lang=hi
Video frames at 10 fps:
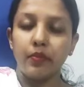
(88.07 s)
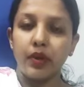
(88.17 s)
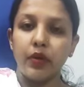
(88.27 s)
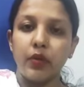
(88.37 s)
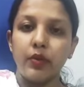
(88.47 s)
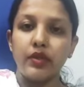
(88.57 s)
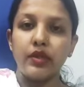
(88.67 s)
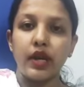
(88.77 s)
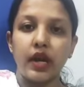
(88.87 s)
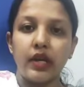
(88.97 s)
पेड़ों पे
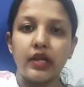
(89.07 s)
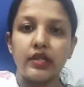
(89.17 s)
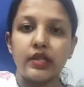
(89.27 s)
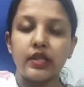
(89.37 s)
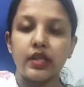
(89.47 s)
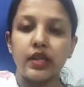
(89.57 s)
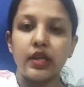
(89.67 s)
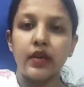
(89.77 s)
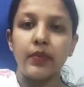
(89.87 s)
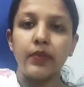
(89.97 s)
सिकाई कर सकते
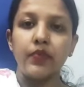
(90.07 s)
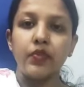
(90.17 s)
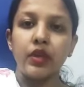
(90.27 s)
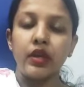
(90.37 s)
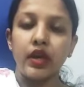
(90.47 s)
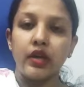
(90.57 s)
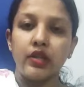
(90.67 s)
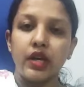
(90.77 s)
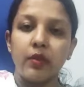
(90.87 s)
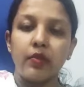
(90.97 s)
हैं यानी
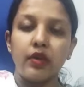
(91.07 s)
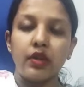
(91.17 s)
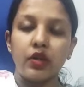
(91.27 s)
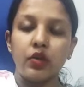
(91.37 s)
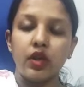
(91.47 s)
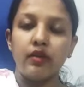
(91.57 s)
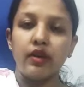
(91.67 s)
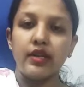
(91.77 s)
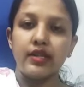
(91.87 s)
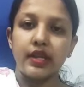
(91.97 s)
जहाँ पे दर्द हो रहा है
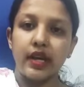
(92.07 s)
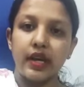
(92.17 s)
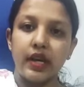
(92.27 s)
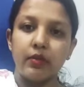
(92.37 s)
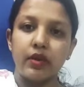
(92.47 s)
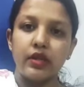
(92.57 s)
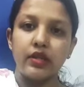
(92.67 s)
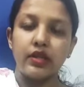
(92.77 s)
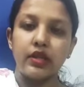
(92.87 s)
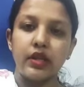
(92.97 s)
वहाँ सिकाई आप कर
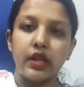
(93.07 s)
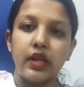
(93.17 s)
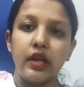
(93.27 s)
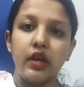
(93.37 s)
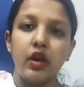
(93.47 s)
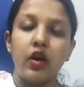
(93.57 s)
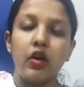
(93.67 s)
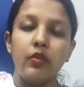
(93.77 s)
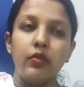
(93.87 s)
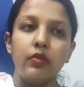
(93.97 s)
सकते हैं
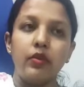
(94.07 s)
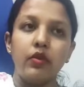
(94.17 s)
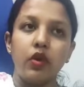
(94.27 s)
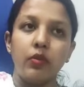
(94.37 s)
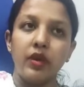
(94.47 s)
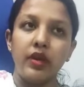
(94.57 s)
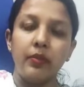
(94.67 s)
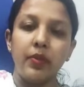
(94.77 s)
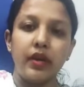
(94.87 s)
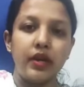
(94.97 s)
और नॉर्मली
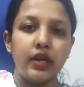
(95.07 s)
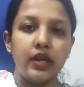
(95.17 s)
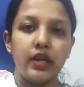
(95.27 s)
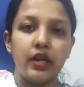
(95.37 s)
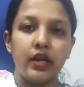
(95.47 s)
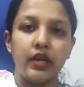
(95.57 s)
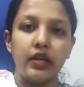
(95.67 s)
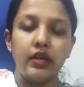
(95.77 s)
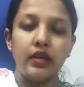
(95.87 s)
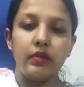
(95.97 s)
पेन किलर लेके
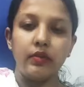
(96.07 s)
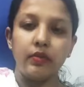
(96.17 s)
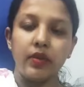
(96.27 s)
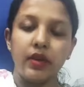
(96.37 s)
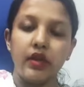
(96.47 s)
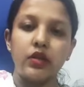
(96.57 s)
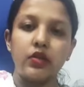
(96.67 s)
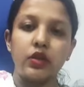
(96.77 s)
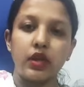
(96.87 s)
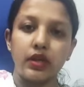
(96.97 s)
पेन इस
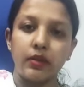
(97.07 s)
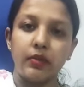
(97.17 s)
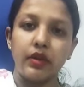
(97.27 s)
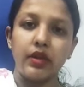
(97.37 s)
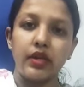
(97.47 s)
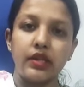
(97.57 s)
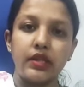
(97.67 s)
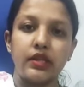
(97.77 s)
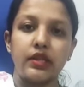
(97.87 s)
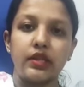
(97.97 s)
ख़त्म भी किया जा
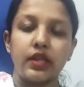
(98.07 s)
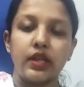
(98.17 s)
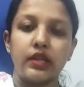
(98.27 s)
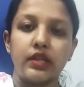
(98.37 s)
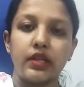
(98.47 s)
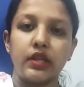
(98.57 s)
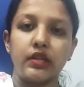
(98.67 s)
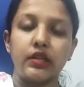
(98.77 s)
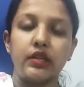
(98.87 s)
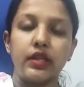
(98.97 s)
सकता है इसका
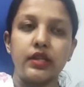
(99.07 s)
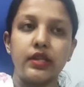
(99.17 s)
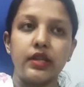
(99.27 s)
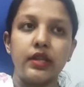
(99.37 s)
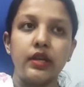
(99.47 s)
जैसे